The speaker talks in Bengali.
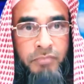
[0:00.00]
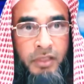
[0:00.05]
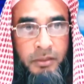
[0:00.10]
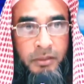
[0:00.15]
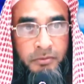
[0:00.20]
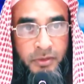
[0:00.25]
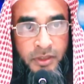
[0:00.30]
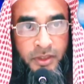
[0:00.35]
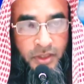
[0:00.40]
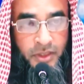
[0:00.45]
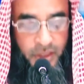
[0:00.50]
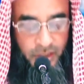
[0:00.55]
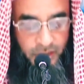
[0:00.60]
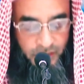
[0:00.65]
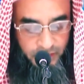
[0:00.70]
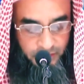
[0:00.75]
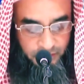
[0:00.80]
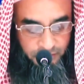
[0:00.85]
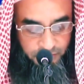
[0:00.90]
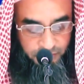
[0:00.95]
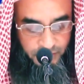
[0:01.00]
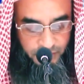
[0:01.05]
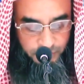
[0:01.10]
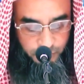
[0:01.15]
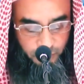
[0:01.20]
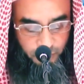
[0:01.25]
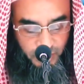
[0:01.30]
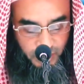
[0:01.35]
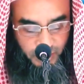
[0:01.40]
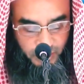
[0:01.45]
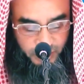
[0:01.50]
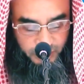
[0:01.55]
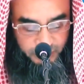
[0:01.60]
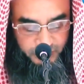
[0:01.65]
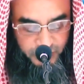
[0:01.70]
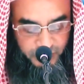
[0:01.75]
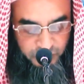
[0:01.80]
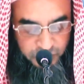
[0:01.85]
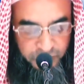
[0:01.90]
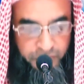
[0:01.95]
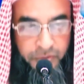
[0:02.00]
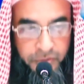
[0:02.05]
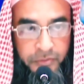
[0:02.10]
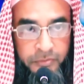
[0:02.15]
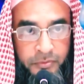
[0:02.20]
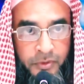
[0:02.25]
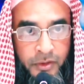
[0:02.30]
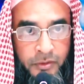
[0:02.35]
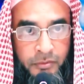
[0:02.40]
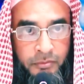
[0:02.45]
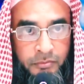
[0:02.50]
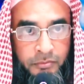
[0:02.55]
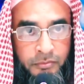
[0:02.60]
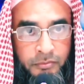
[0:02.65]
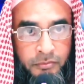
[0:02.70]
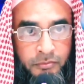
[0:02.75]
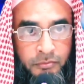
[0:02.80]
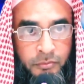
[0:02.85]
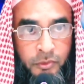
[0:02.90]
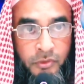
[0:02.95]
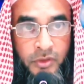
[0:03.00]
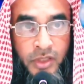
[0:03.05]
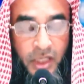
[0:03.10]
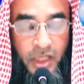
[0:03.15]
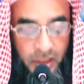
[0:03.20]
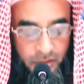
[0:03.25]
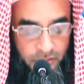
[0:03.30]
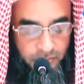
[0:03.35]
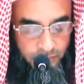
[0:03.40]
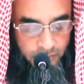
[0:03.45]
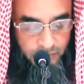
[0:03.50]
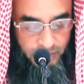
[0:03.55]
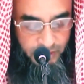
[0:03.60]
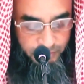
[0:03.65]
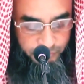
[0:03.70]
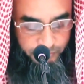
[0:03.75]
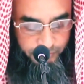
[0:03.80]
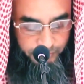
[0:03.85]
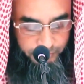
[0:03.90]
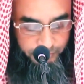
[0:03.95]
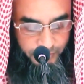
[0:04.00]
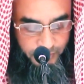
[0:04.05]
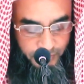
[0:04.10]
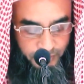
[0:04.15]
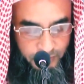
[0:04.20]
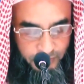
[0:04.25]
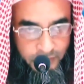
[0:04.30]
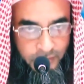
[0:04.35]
ব্যবিচার ব্যাপক আকার ধারণ করবে প্রসার লাভ করবে